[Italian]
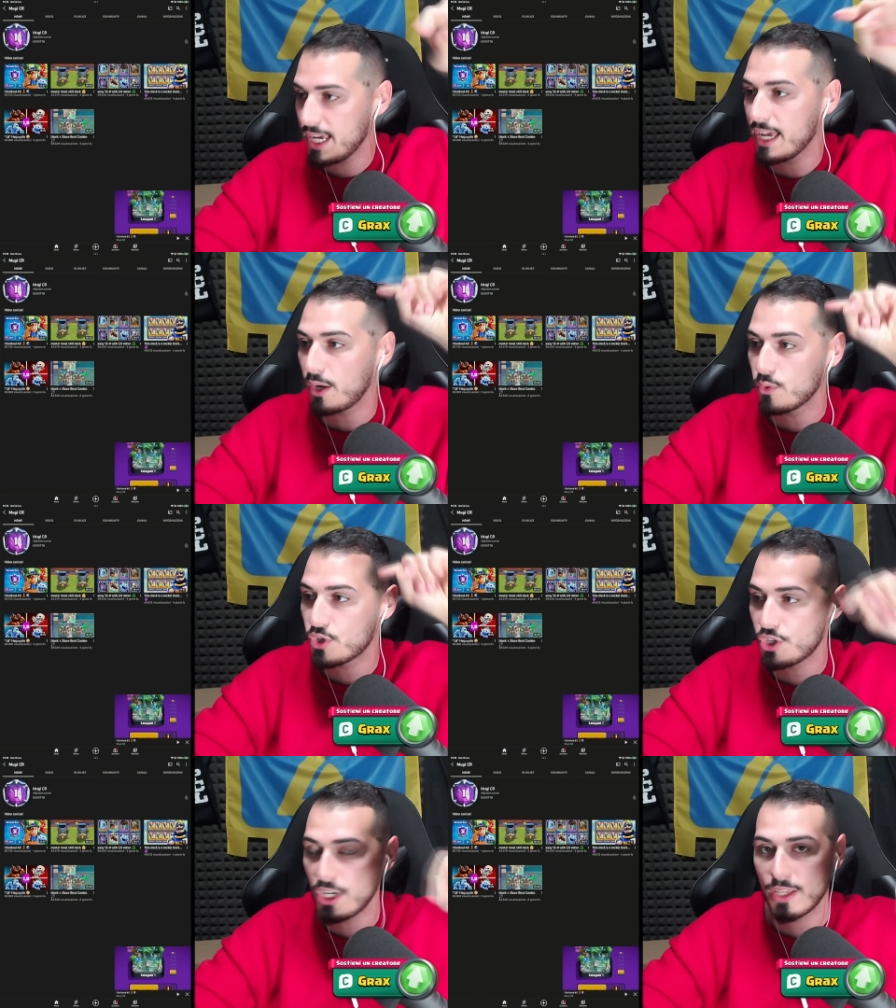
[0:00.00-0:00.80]
è
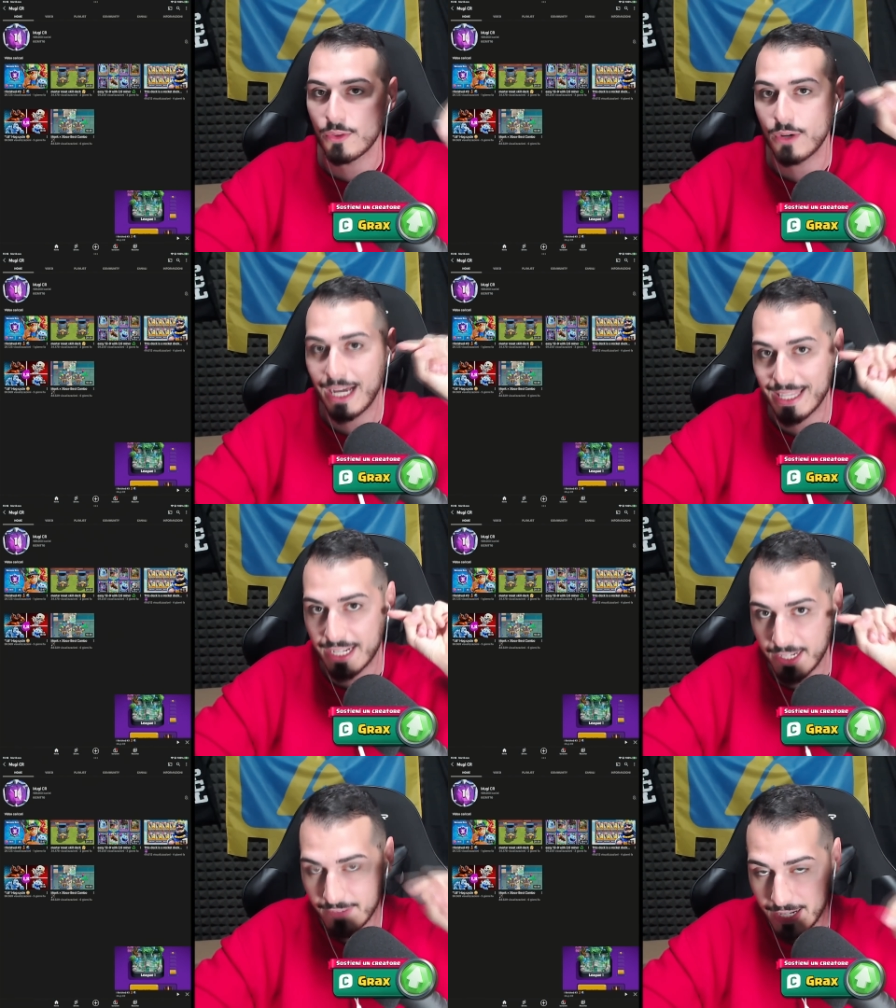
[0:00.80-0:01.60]
riuscito ad
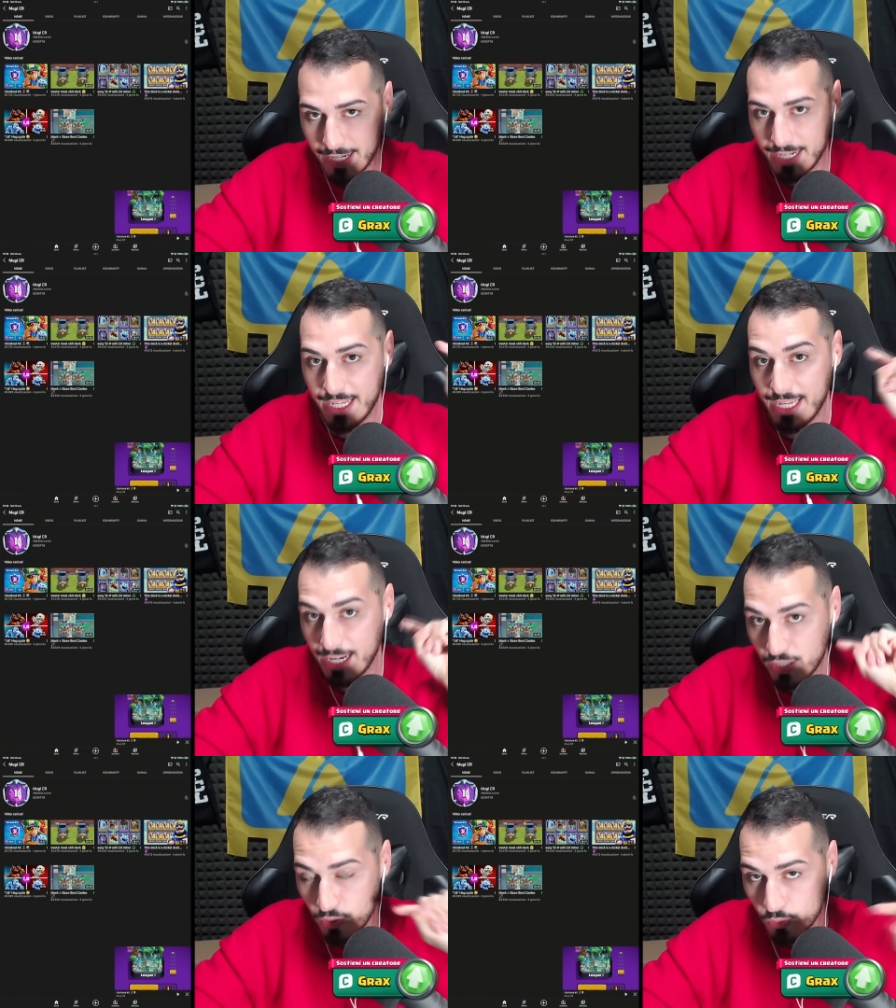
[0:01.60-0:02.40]
arrivare e
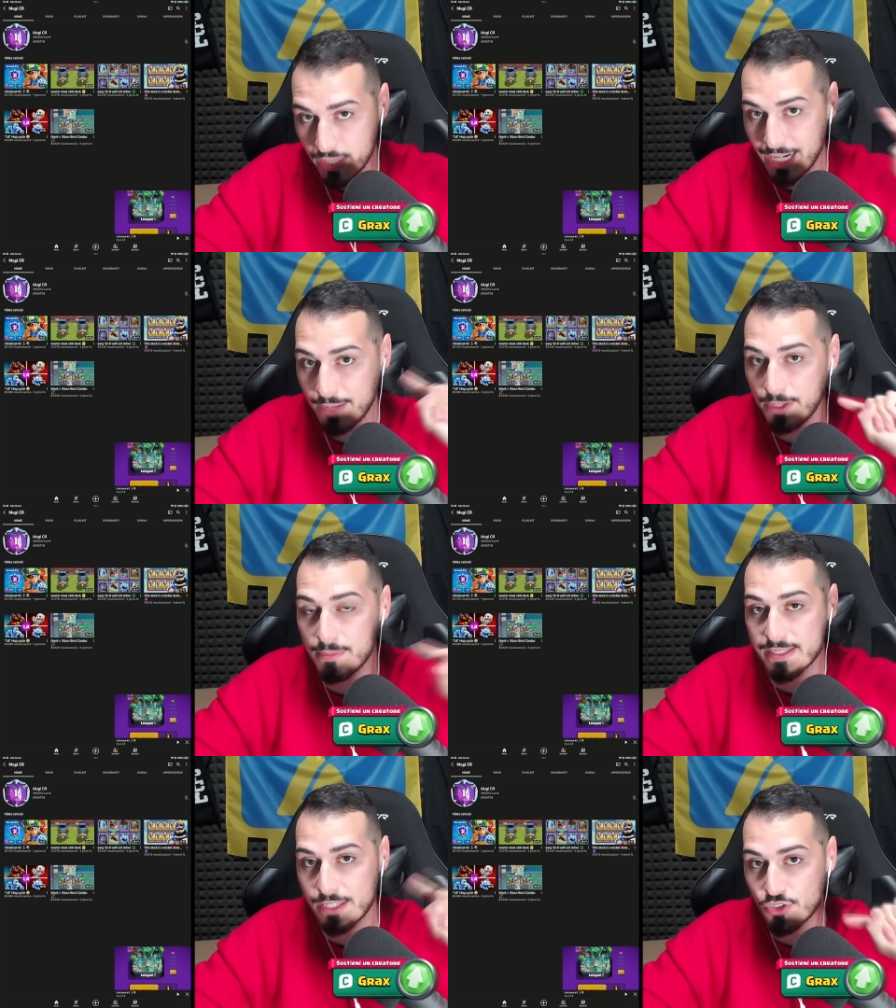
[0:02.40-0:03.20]
a chiudere la
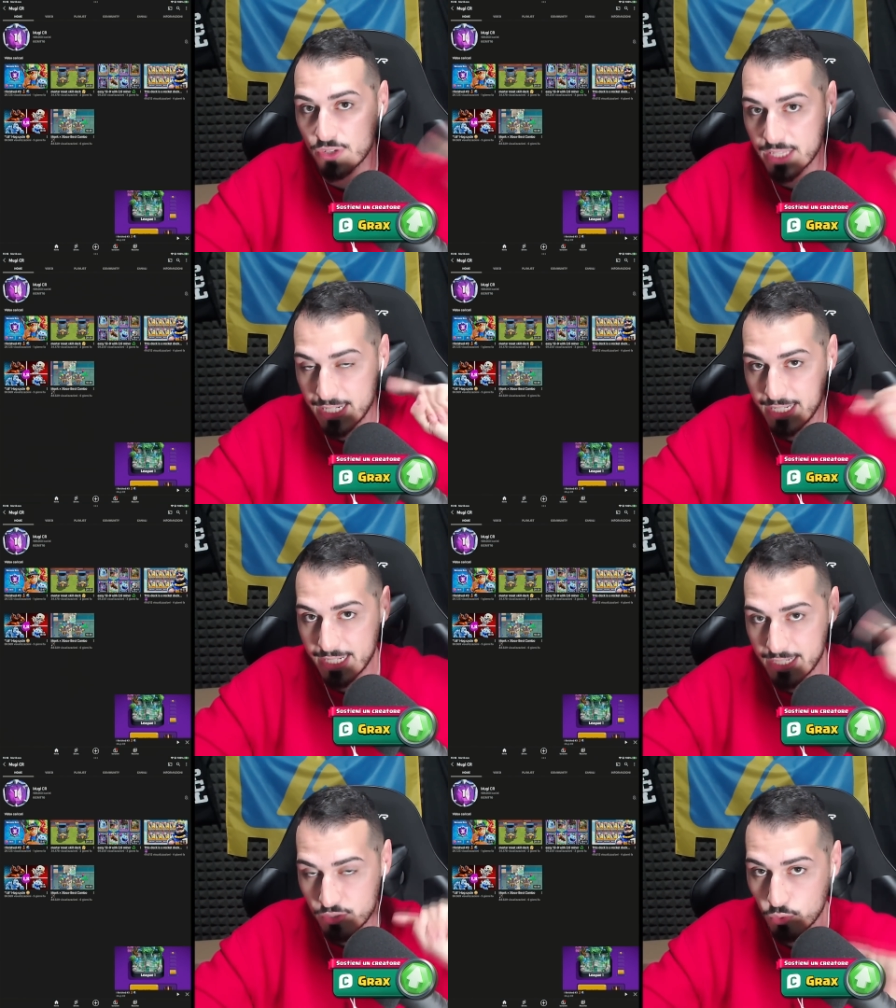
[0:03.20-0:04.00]
prima stagione delle
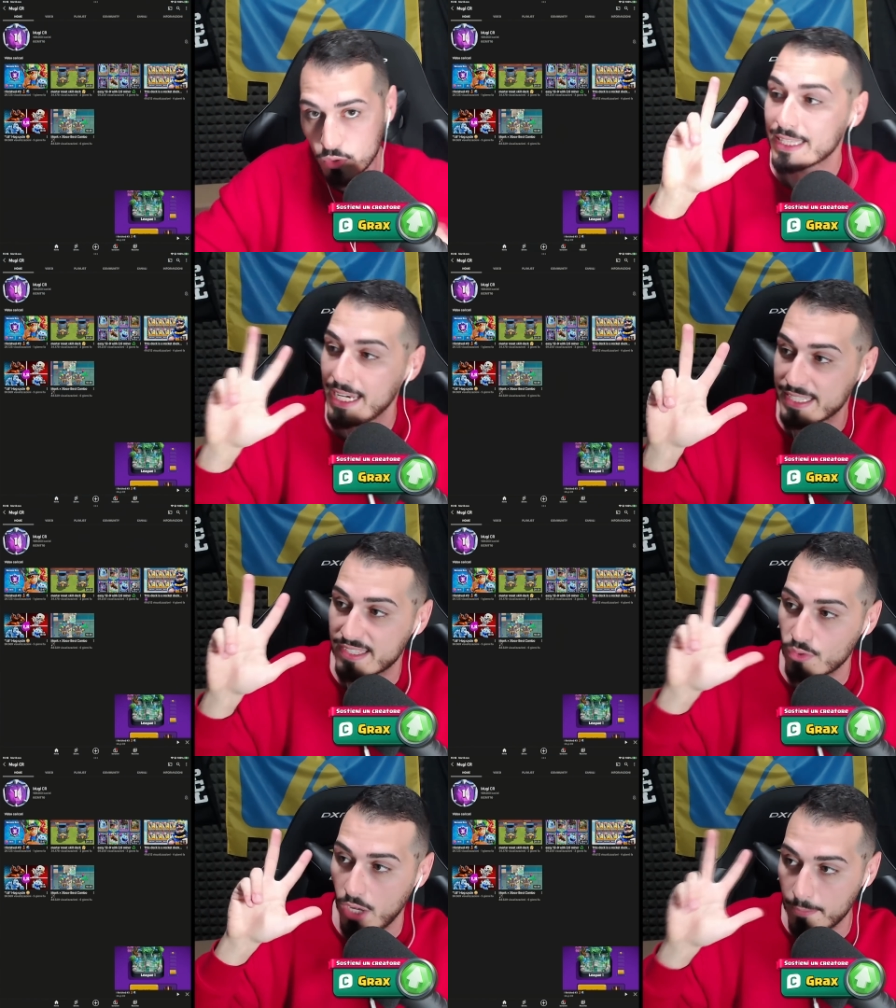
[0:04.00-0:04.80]
leghe in assoluto,
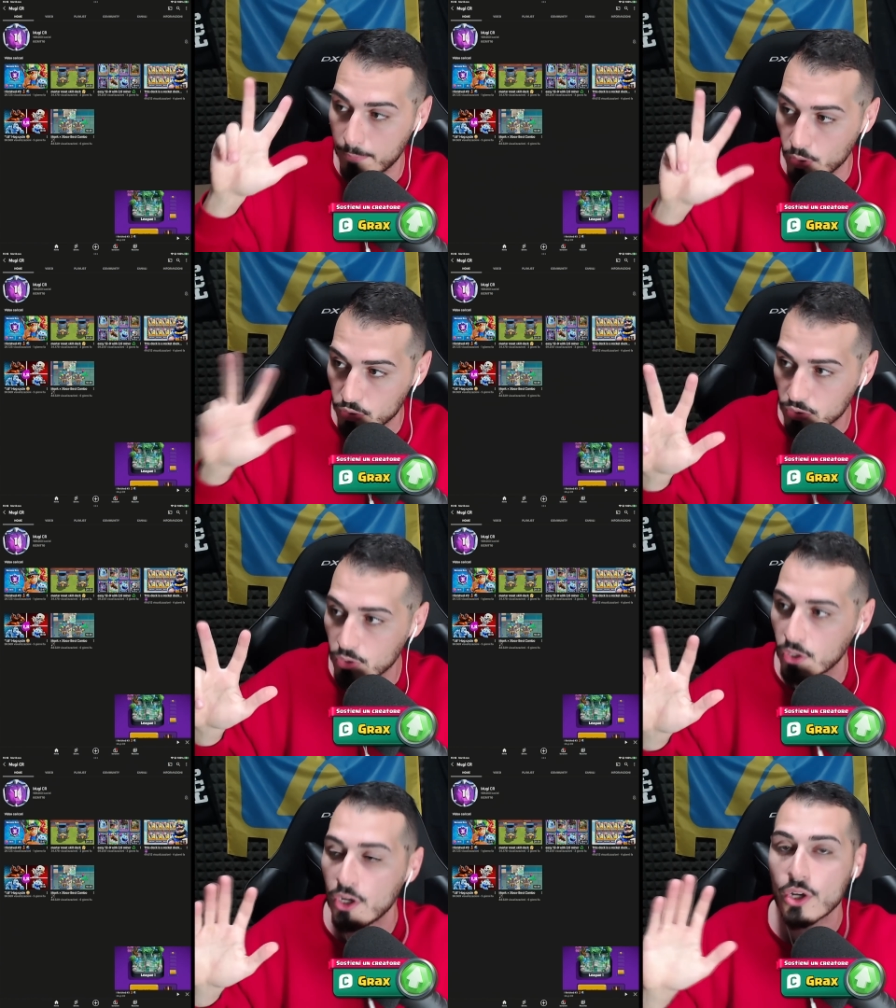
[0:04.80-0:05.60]
terzo al
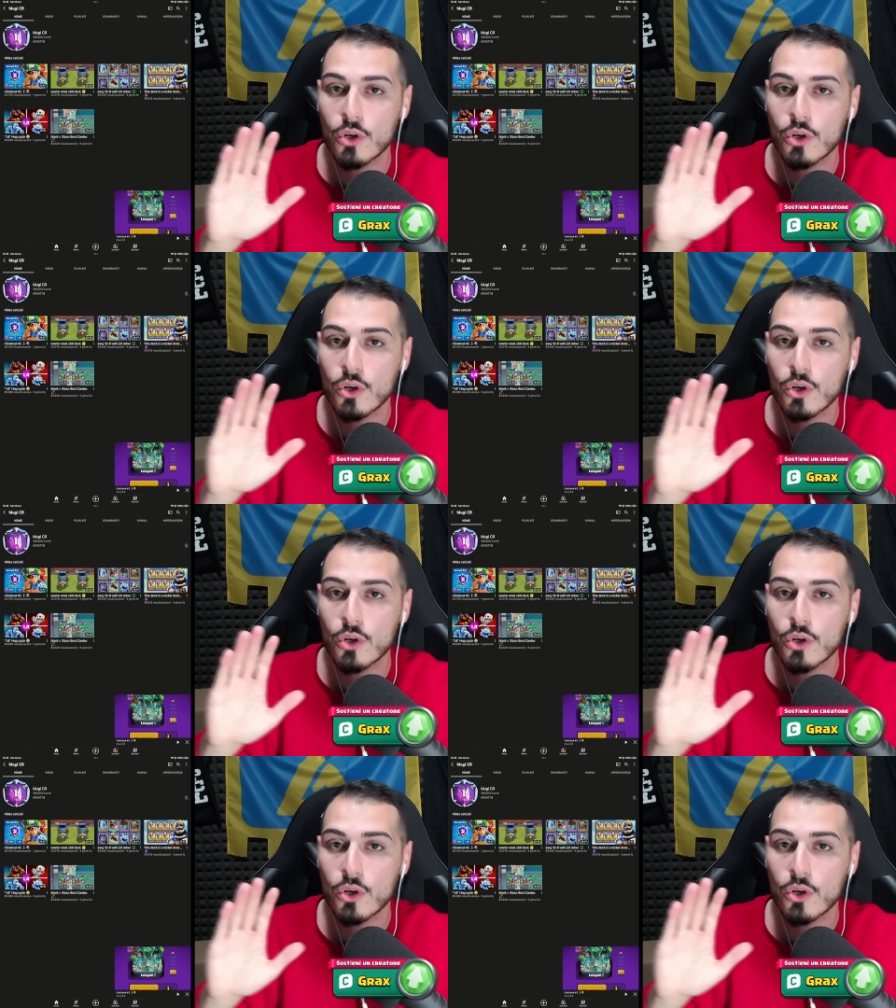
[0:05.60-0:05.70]
mondo,